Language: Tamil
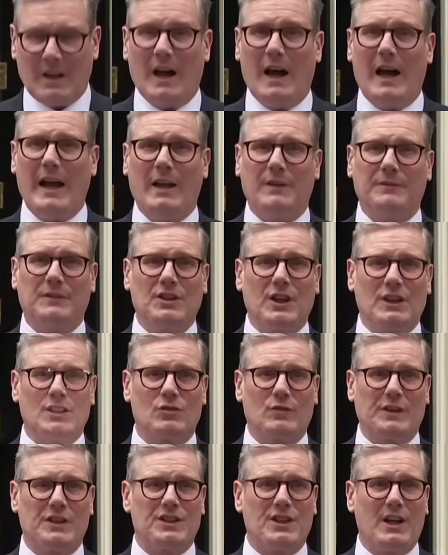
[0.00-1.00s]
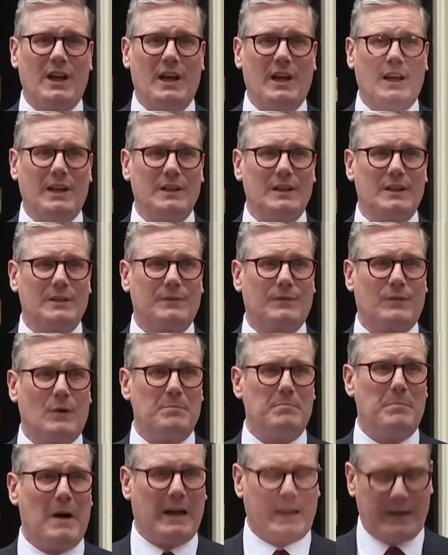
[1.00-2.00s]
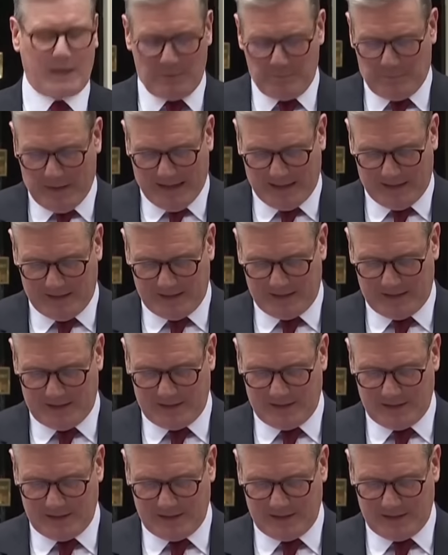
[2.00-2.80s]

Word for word: I have just returned from Buckingham Palace,